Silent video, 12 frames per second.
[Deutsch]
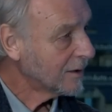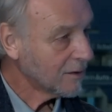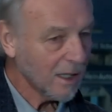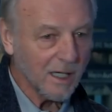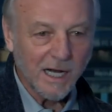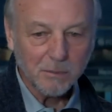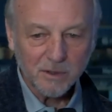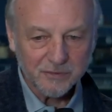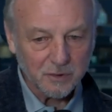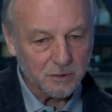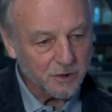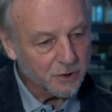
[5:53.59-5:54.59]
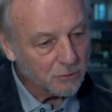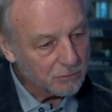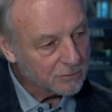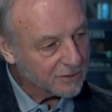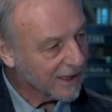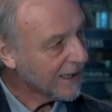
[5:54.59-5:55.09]
Ja, aber so ein
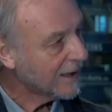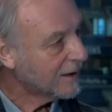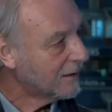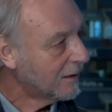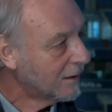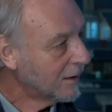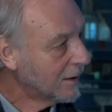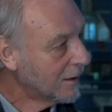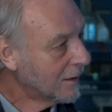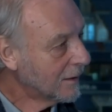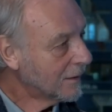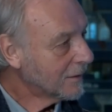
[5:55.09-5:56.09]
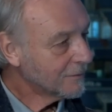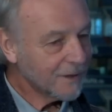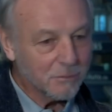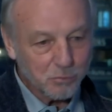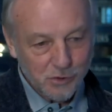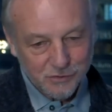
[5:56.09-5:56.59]
junger Kerl,
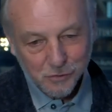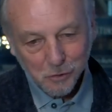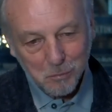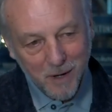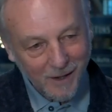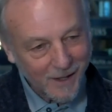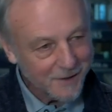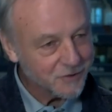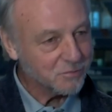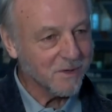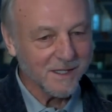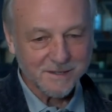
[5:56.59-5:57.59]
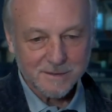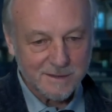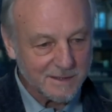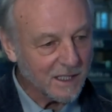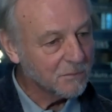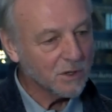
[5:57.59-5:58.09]
den musst du doch mal reinschmeißen.
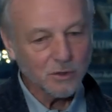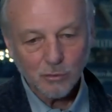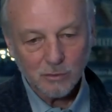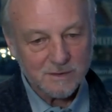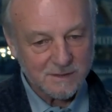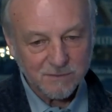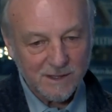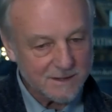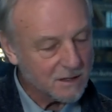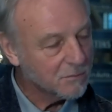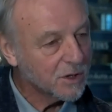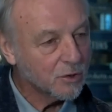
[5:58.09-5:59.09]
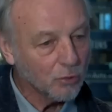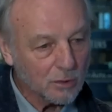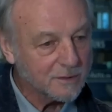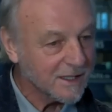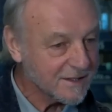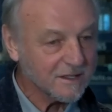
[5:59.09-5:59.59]
10 Minuten, 20
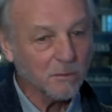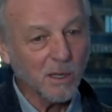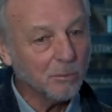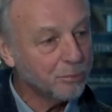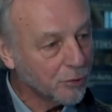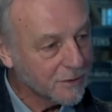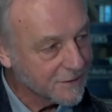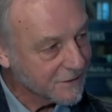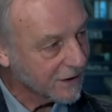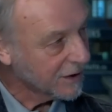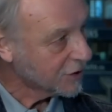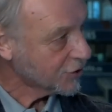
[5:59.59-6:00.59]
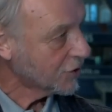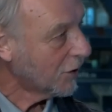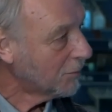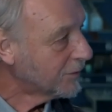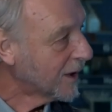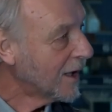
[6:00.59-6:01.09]
Minuten, dass der mal Bundesliga
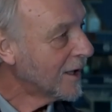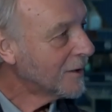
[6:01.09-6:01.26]
schnappt.